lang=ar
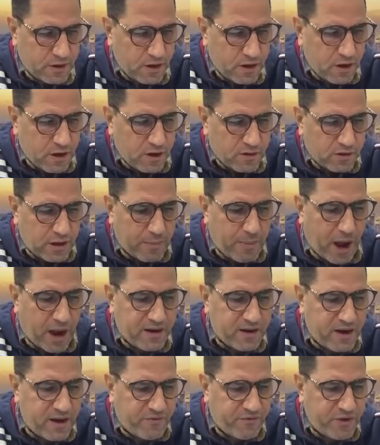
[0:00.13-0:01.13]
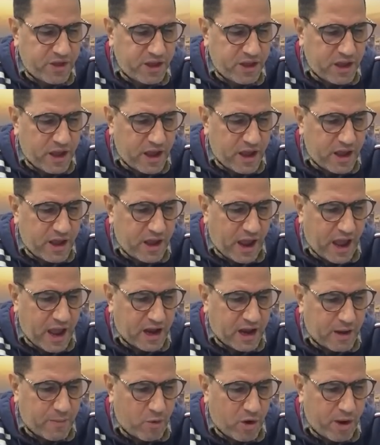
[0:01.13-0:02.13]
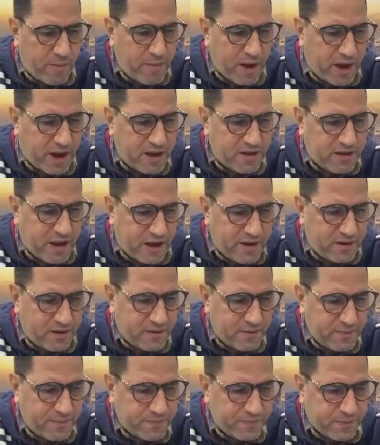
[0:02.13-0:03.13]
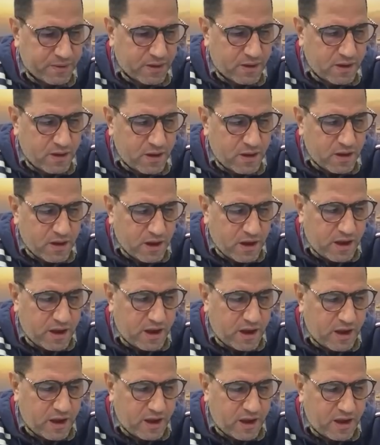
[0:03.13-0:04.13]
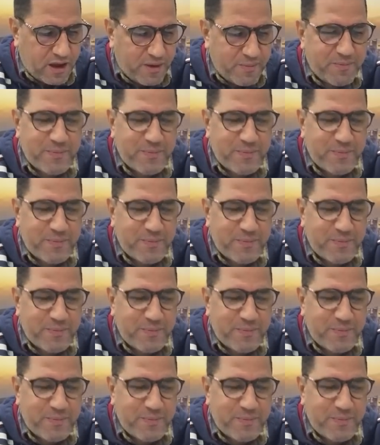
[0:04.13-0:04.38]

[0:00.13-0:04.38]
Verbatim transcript: طبعا في آه، حاجة مهمة جدا آه،